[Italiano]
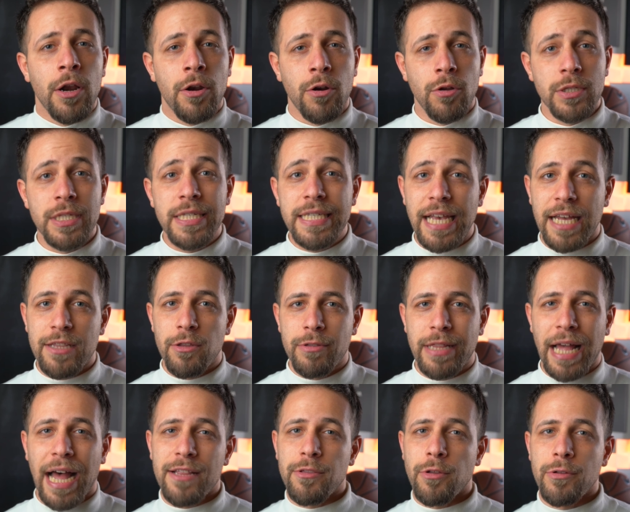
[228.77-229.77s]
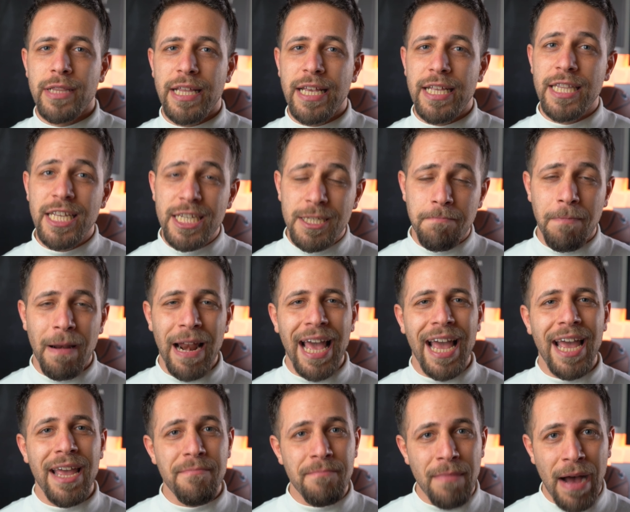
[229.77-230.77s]
non sia dotato di
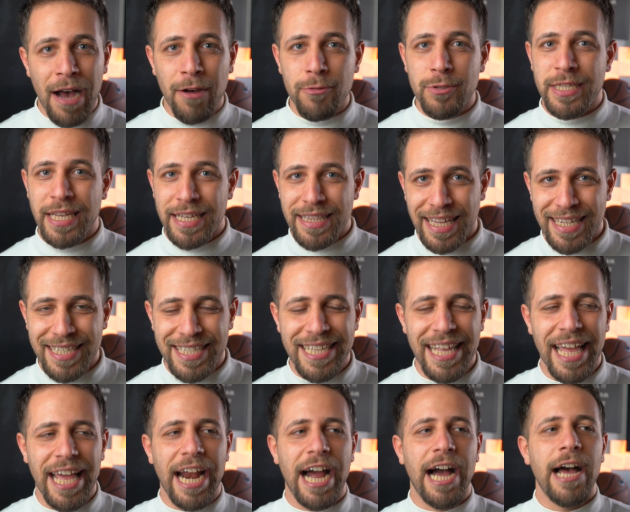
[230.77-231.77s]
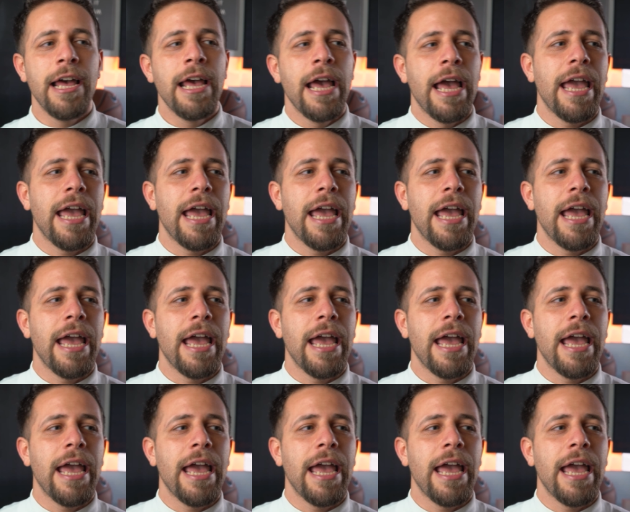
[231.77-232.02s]
display, mouse e tastiera.